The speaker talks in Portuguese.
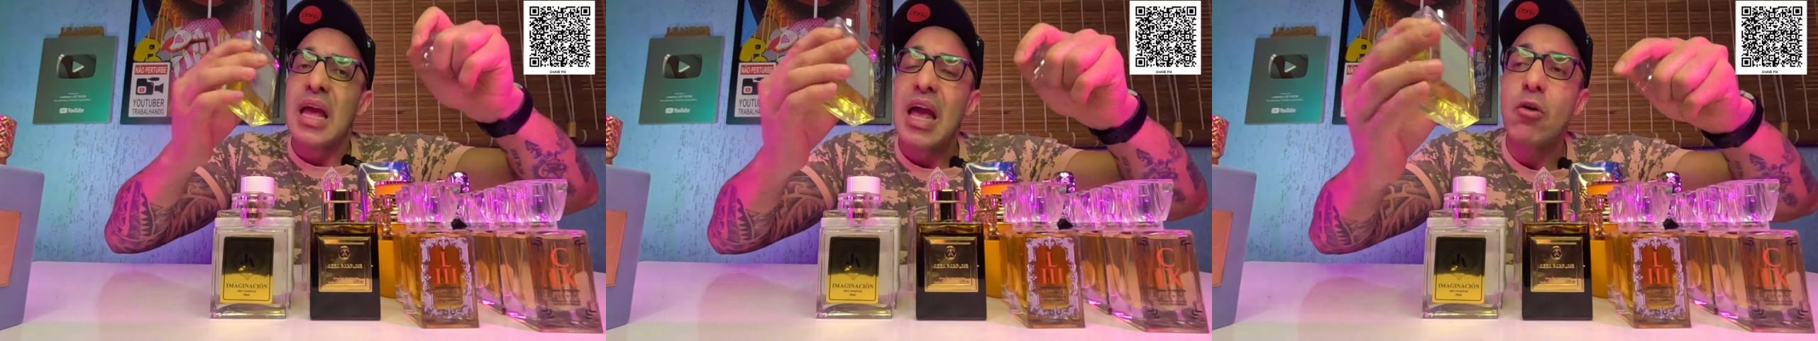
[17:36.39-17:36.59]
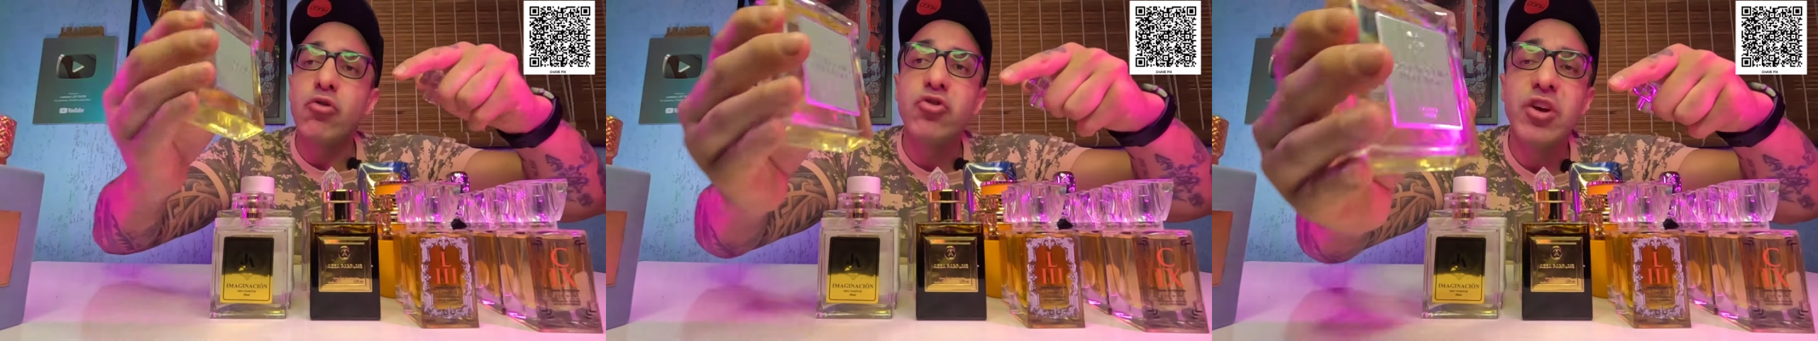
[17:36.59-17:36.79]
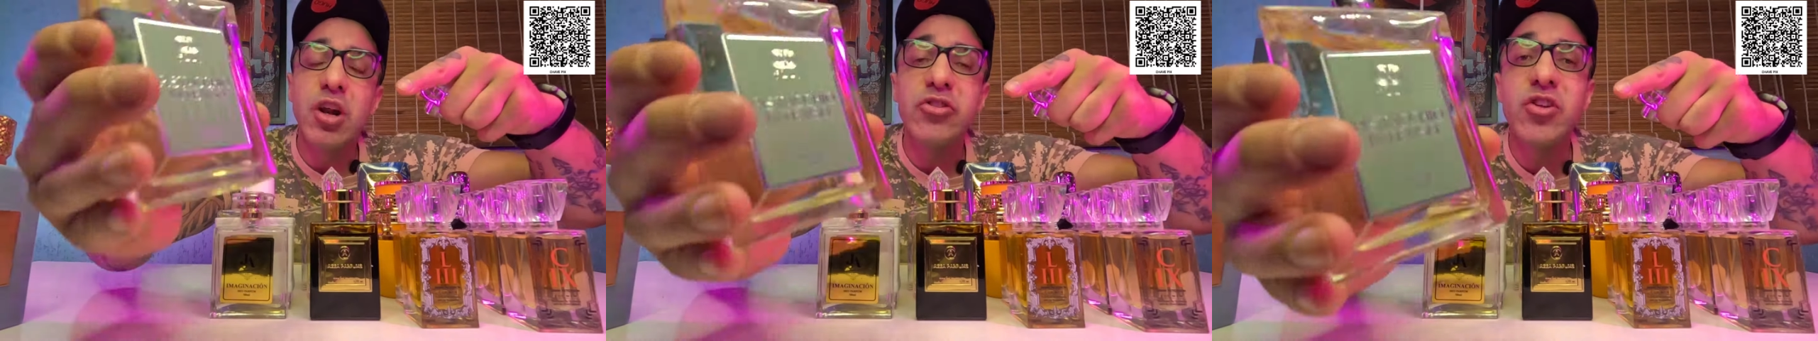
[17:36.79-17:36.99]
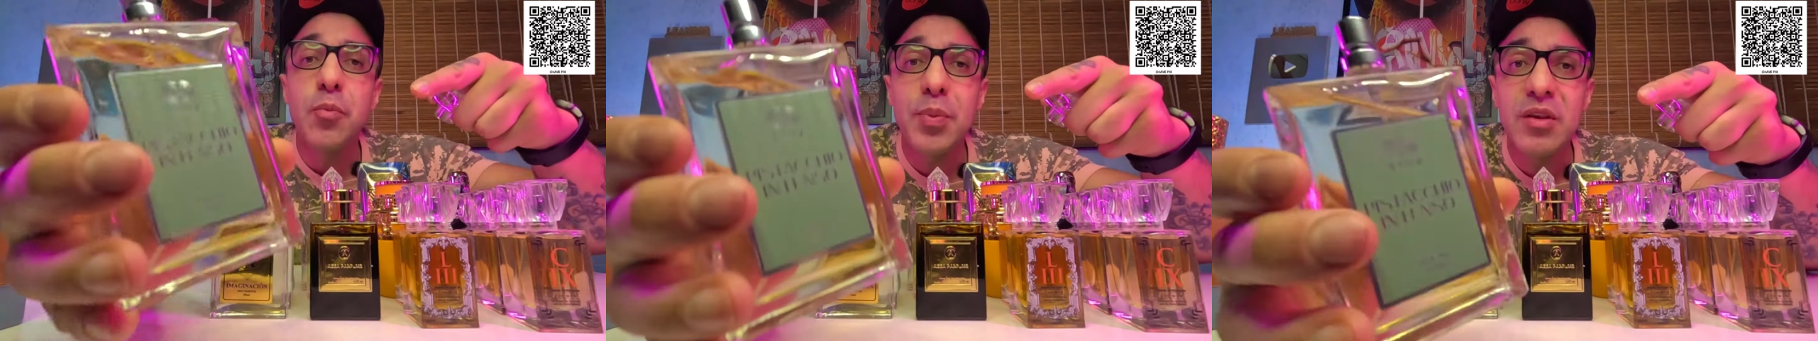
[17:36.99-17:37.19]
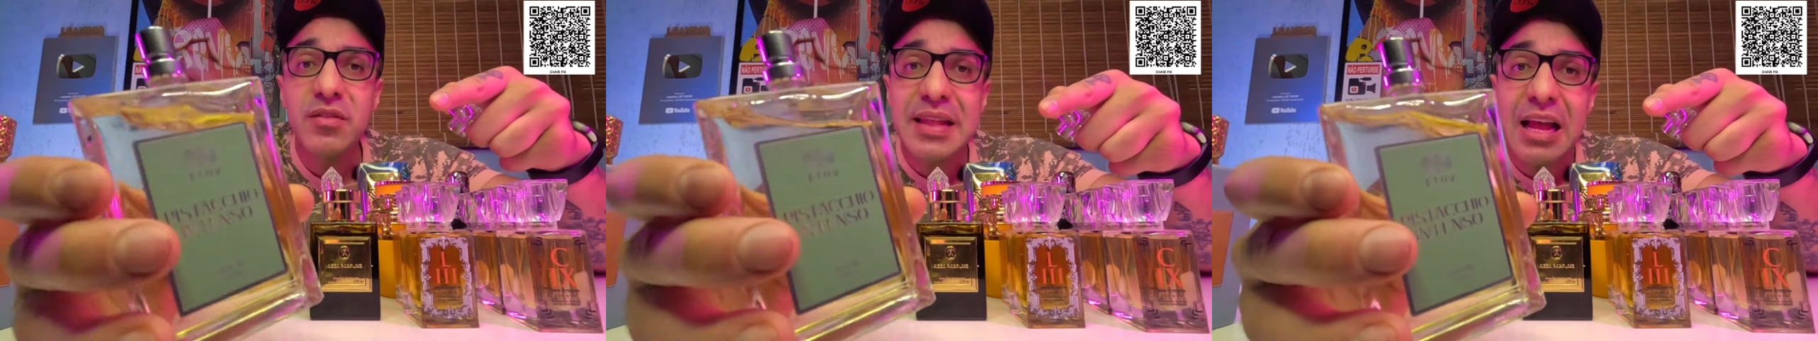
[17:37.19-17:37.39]
é um cheiro de
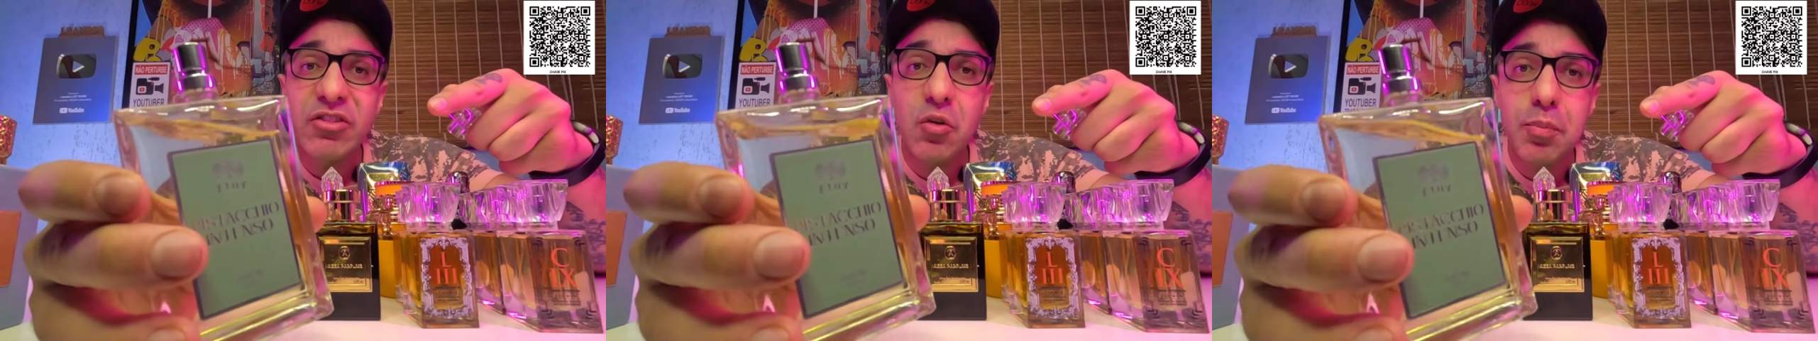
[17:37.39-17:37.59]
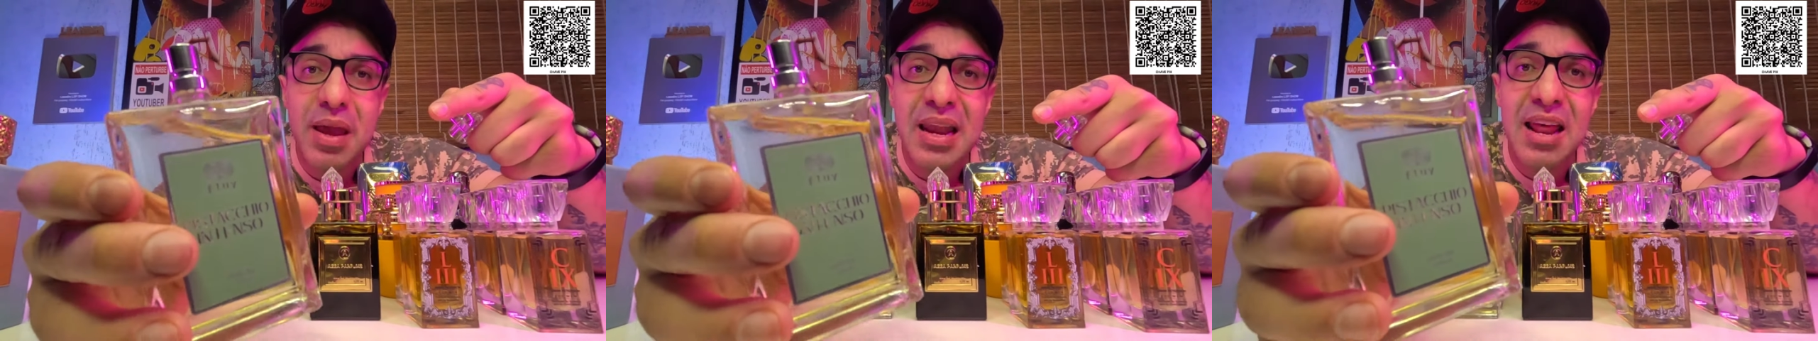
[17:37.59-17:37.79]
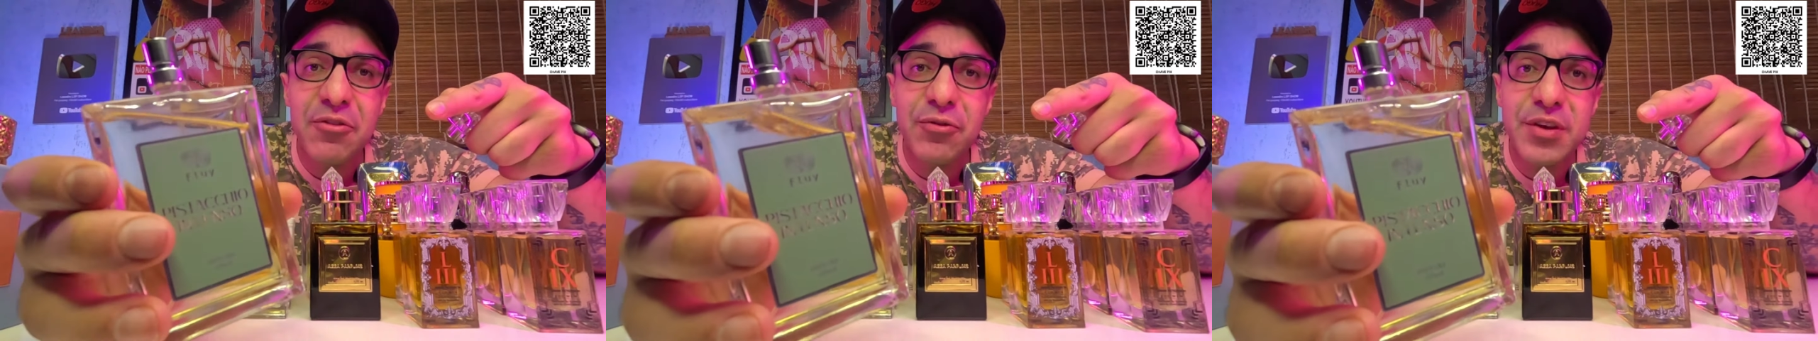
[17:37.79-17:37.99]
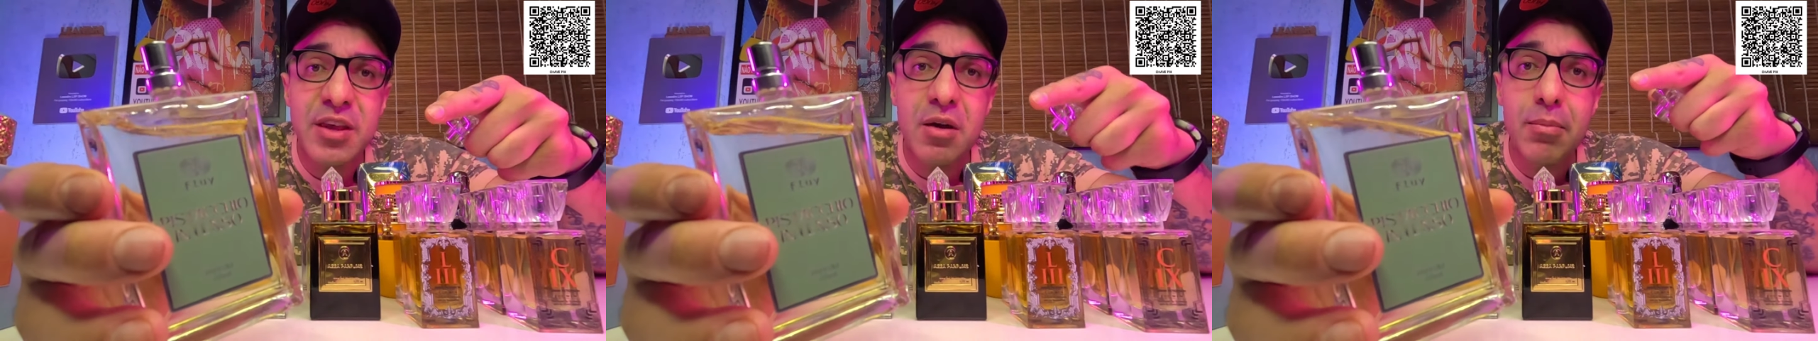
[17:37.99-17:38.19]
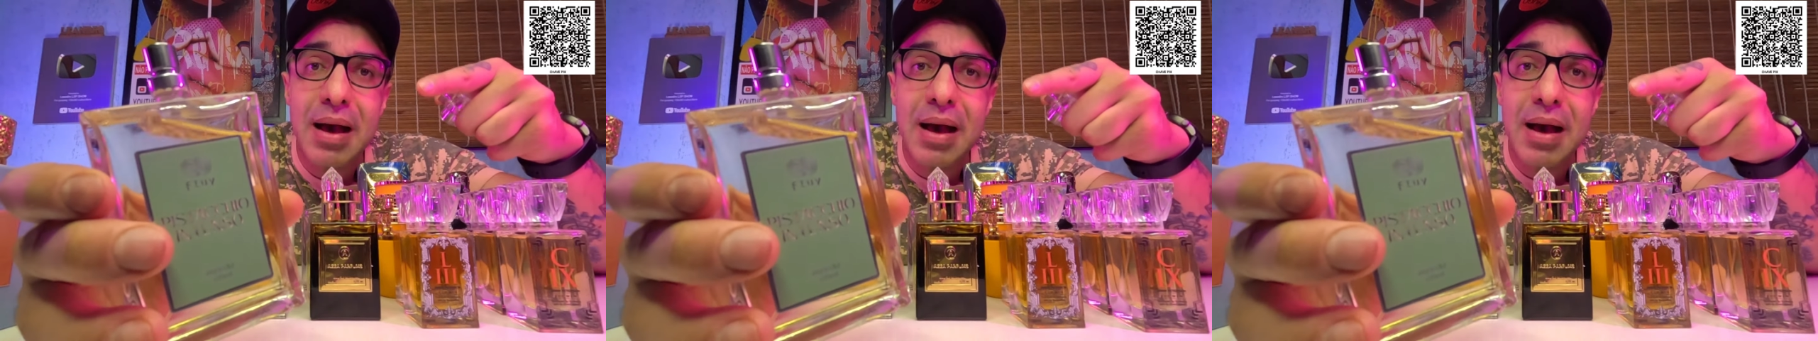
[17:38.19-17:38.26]
pistache bem levinho,